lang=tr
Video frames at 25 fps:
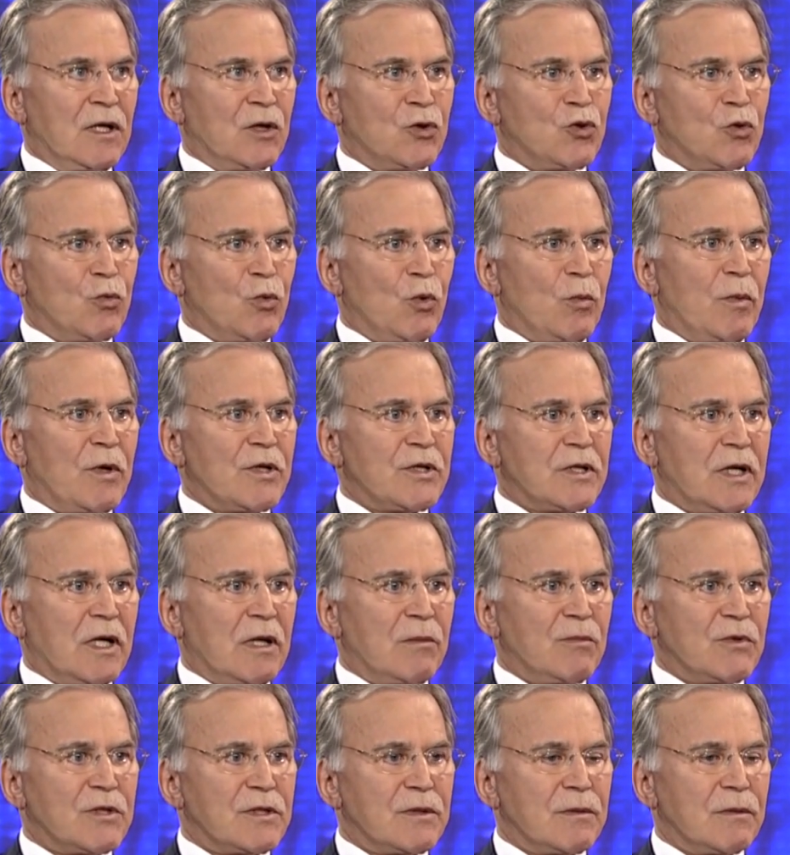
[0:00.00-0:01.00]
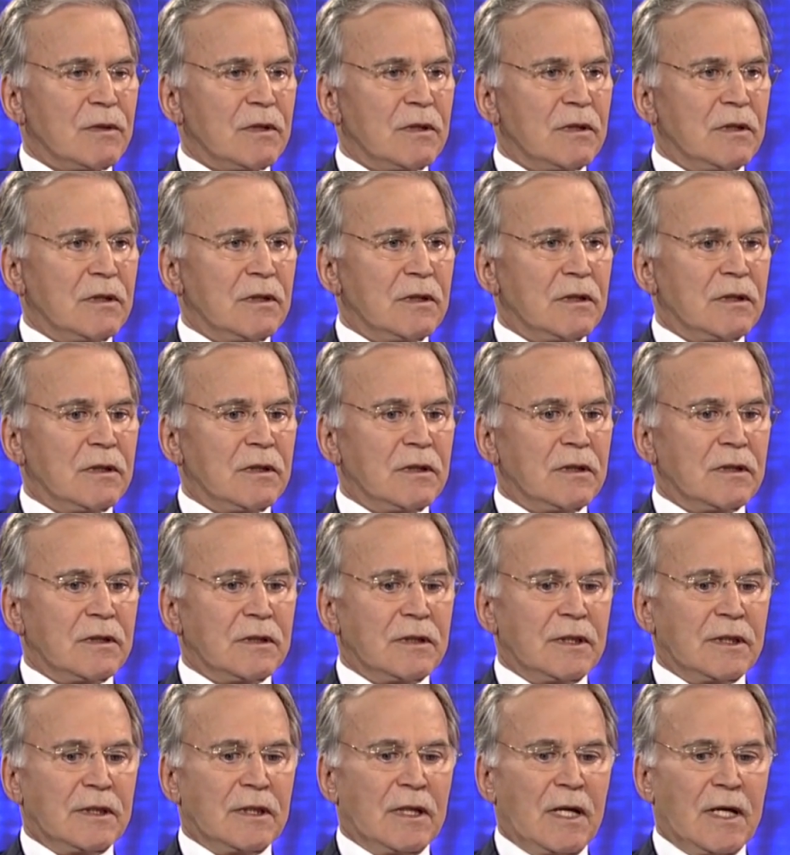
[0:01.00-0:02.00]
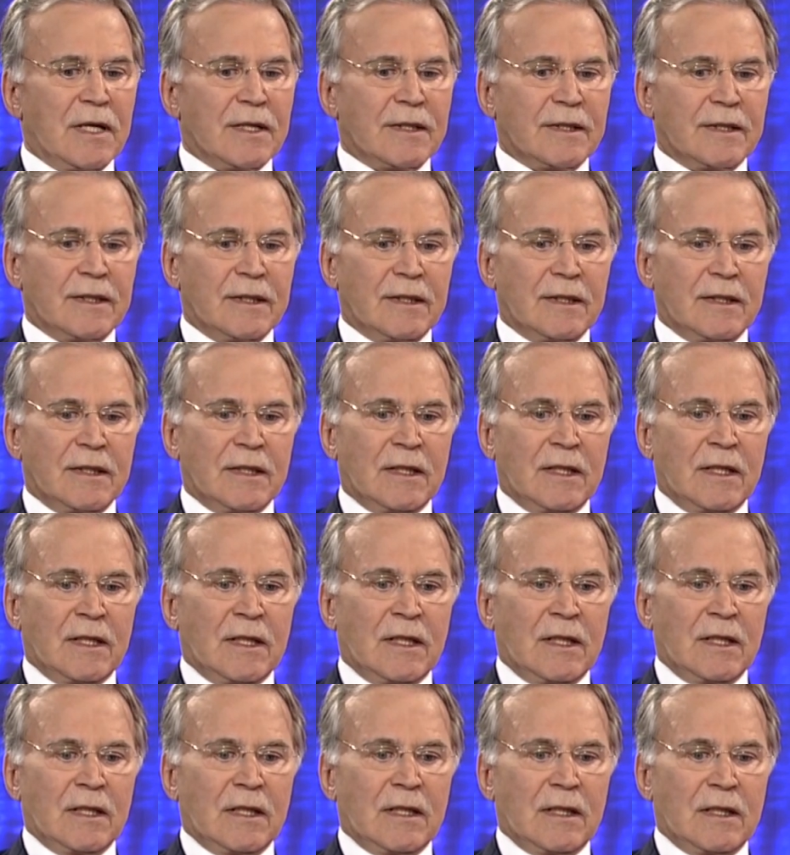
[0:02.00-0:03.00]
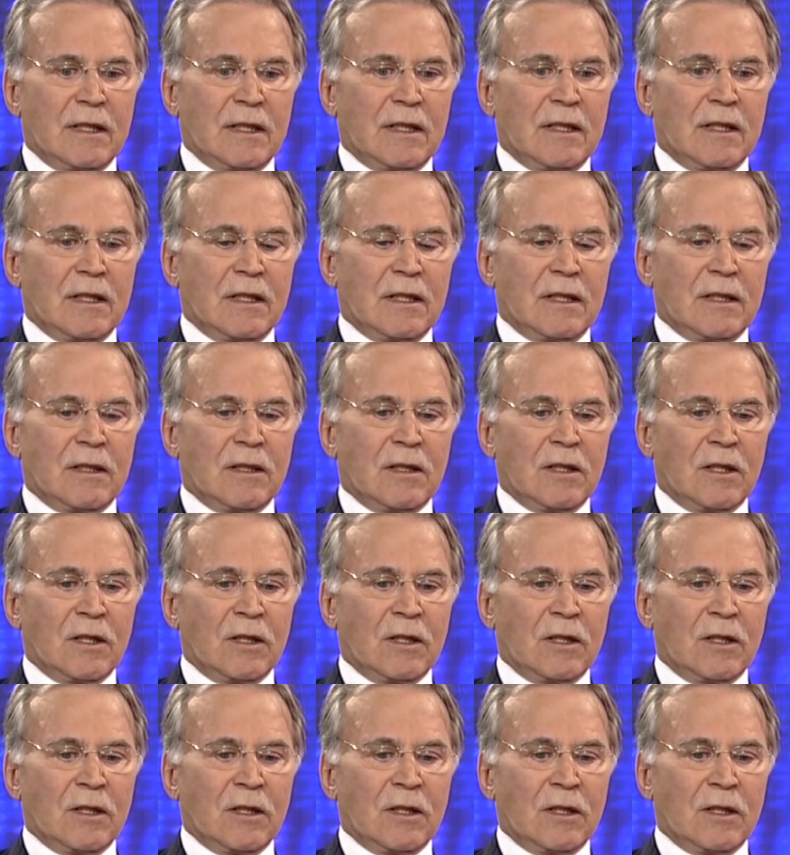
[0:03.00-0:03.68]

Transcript: Cumhurbaşkanımız e, dediler ki e,